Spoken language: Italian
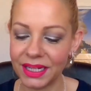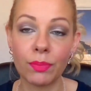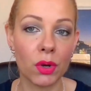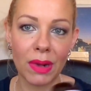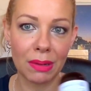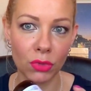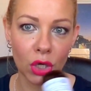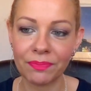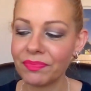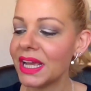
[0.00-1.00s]

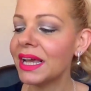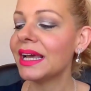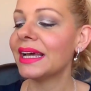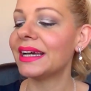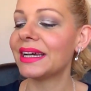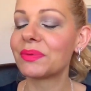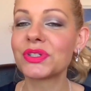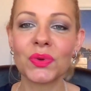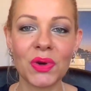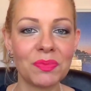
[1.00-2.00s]
improbabile eh,
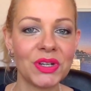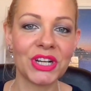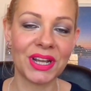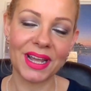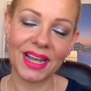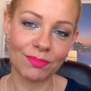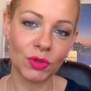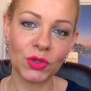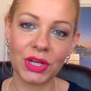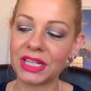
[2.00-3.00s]
questo qua invece è
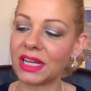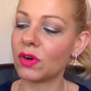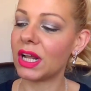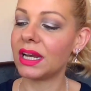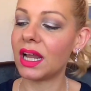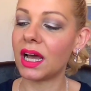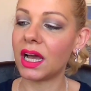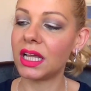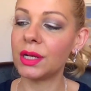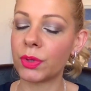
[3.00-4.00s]
molto gradevole il, il